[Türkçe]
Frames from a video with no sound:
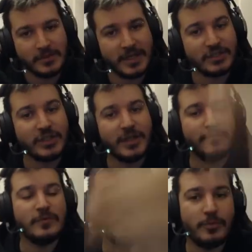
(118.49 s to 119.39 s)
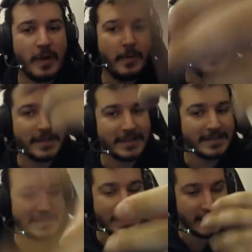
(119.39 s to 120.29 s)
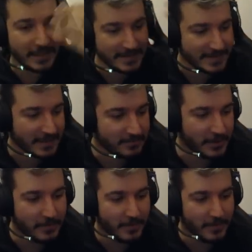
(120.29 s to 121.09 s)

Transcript: Aşağıdan videoyu beğenmek iki saniye SS atmayın